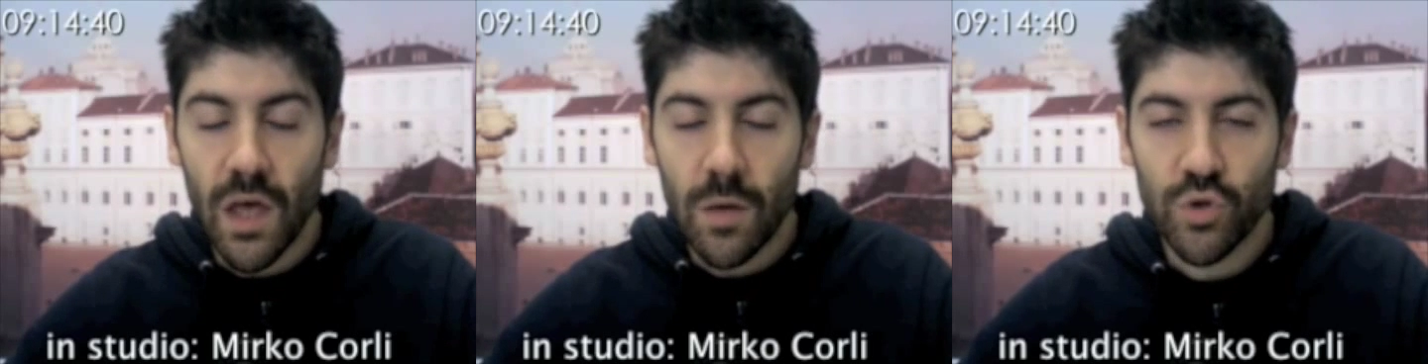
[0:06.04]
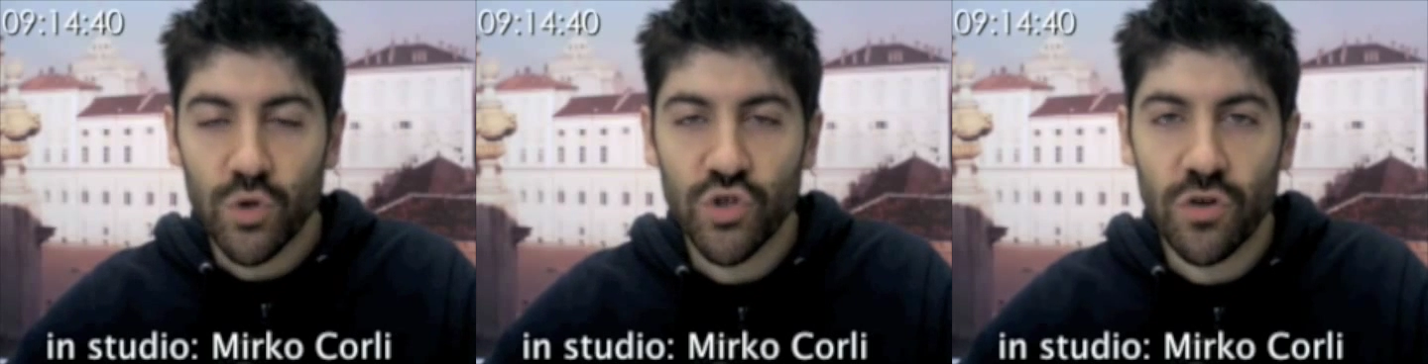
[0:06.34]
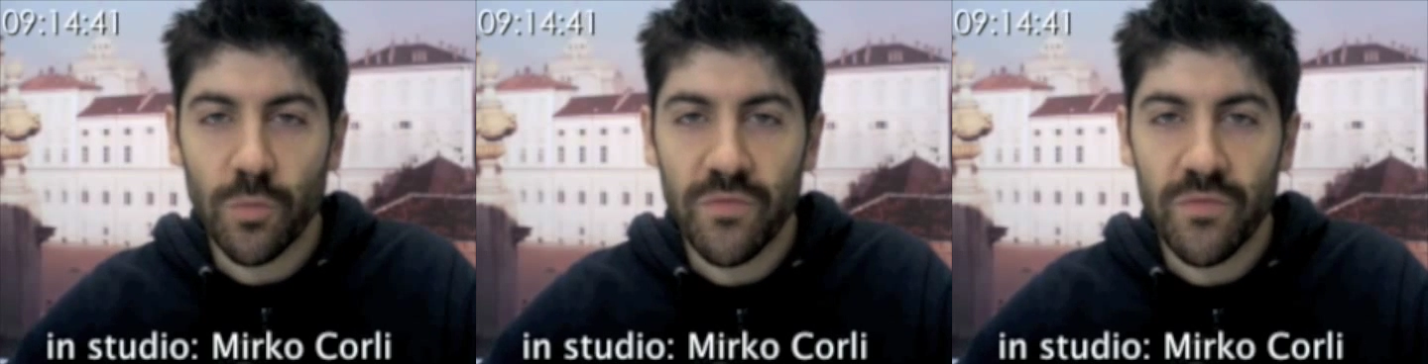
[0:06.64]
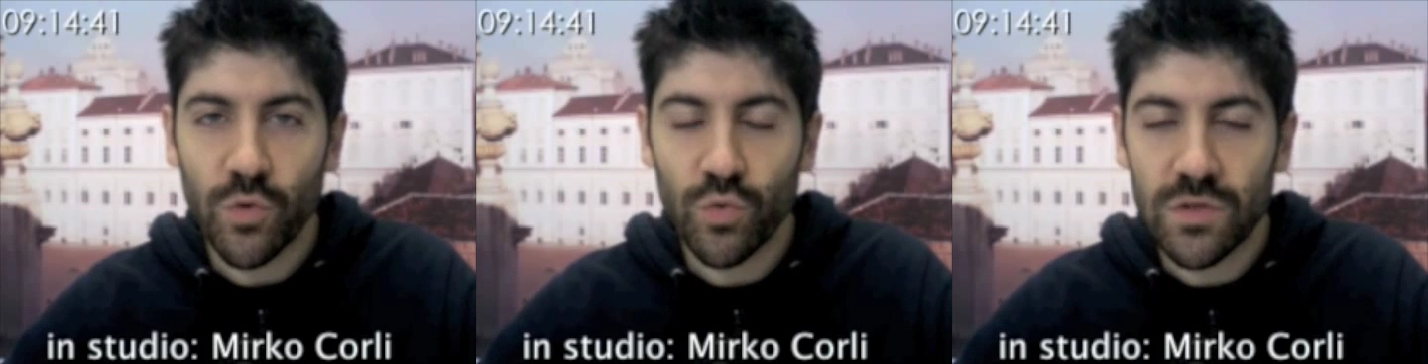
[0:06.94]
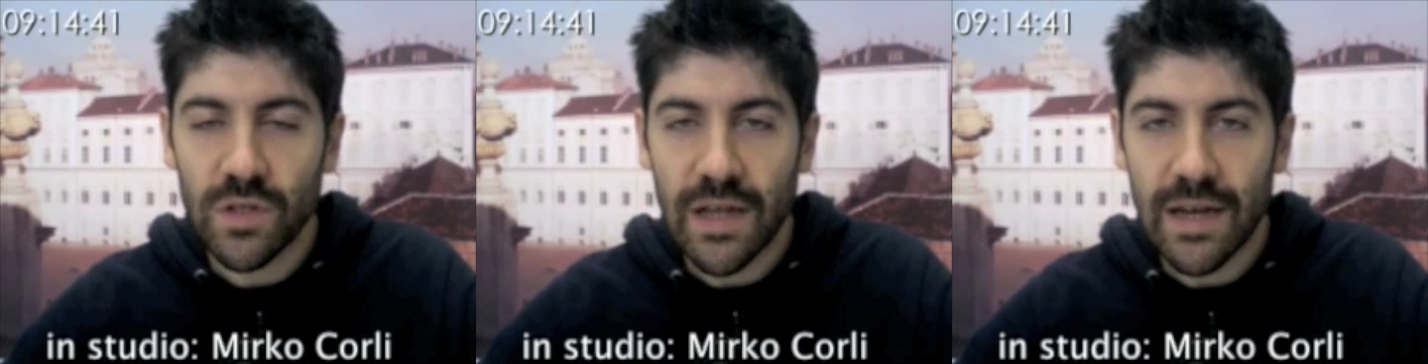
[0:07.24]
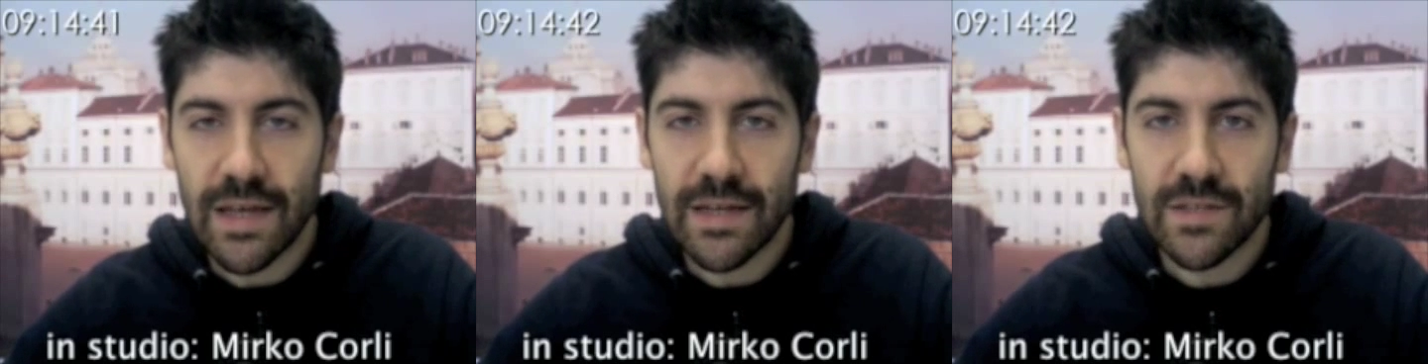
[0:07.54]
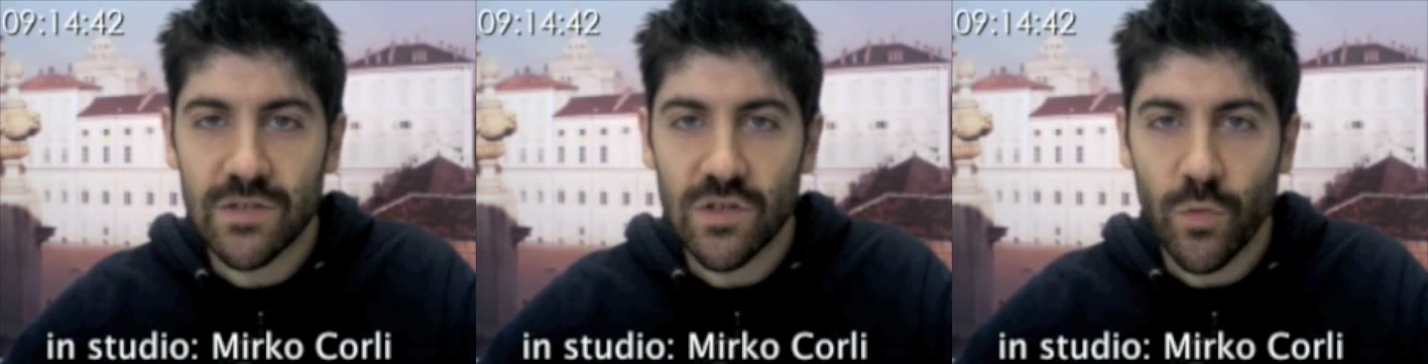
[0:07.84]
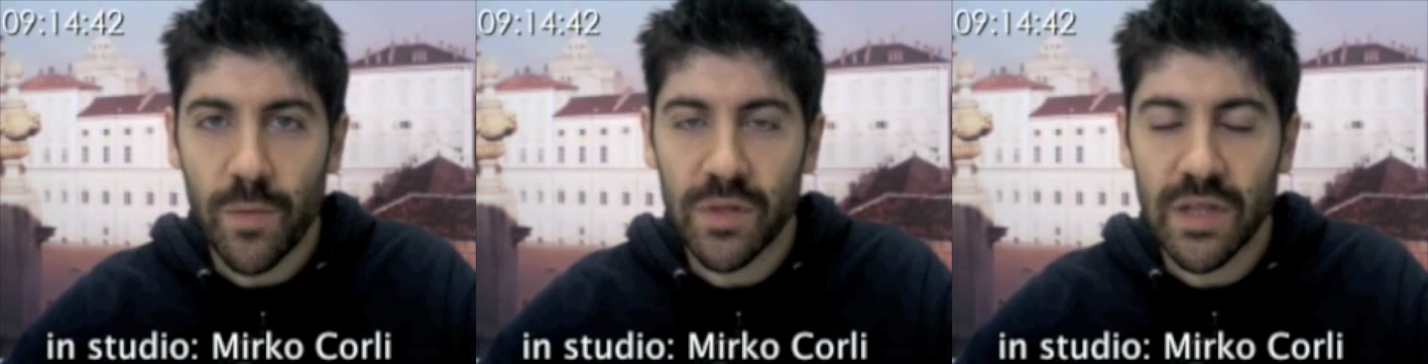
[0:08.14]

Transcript: Buongiorno, benvenuti dalla redazione web